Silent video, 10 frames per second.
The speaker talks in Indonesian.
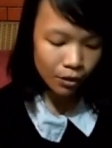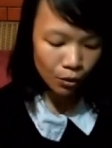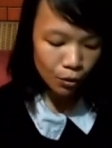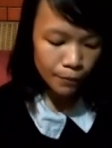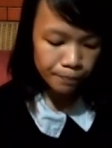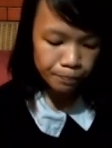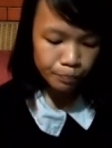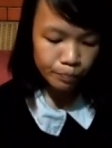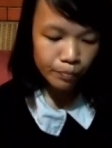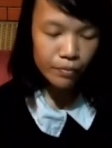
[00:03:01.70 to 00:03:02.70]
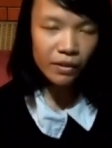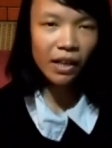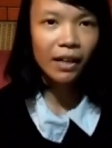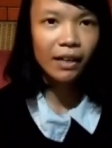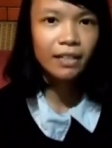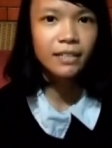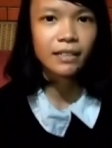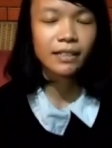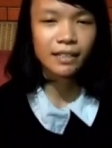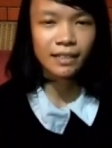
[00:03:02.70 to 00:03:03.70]
gitu nah karena se
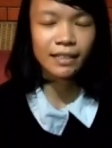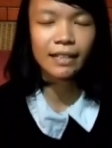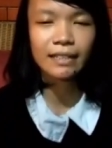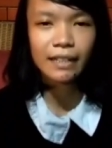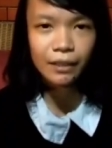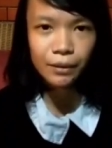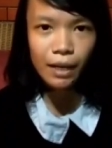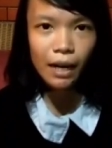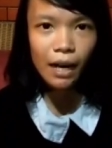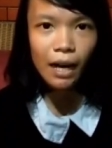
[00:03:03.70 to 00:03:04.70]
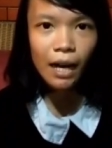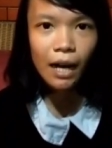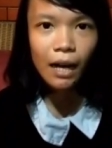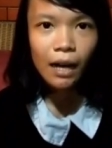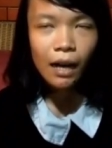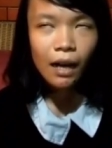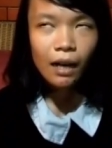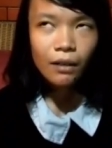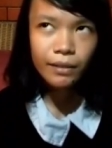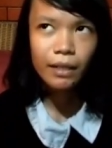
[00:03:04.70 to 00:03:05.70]
sejak saya udah nggak
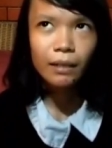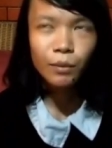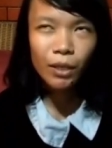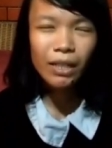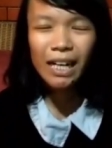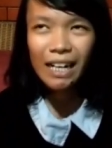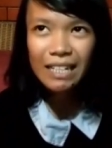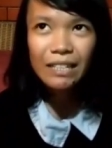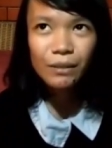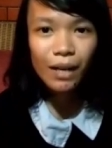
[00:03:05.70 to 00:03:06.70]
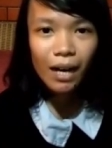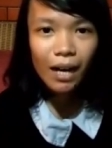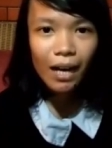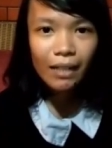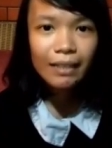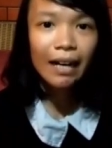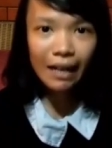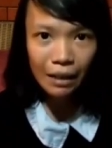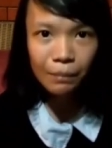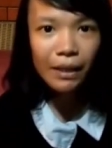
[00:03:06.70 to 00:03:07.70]
udah bukan udah sih udah
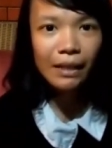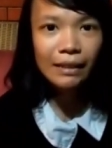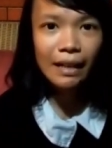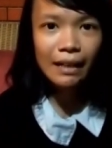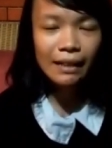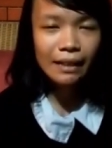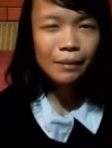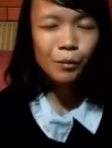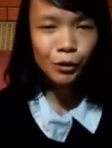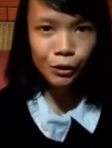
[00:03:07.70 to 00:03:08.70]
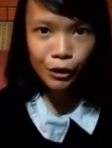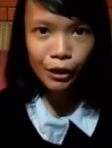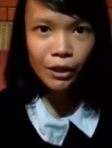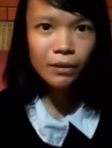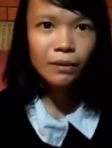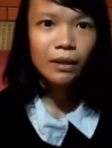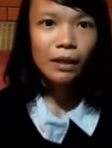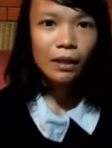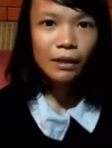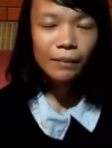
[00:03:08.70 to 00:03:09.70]
jarang berkendara naik motor
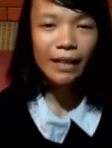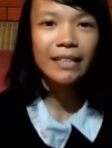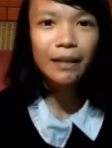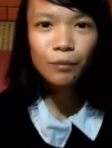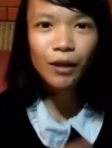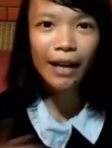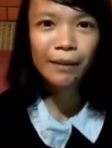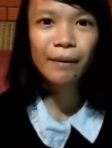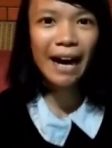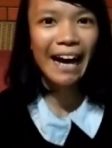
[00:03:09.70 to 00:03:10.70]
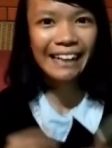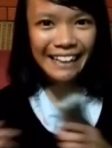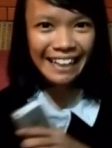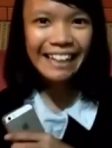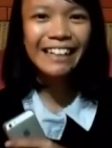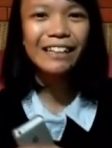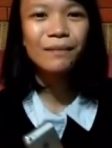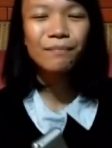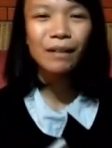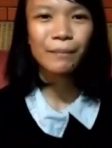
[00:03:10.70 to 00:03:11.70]
maka saya mulai beralih
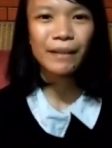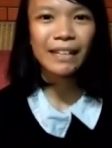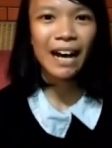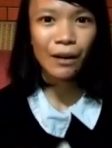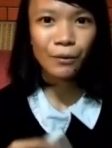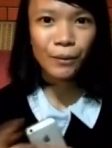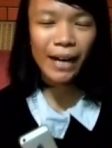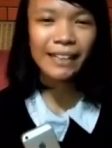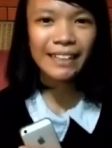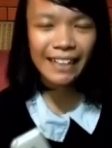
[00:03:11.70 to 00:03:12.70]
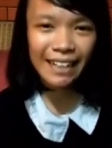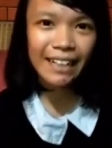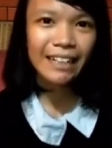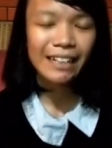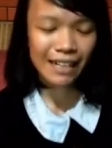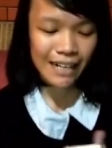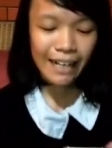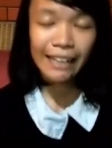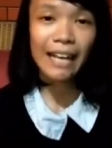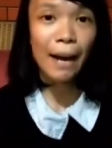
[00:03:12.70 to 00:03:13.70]
gitu berpindah haluan ke
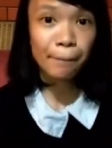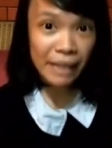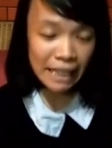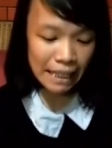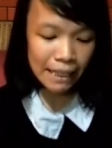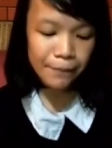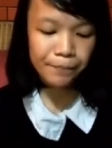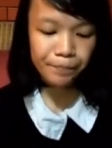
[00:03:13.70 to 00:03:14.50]
kereta api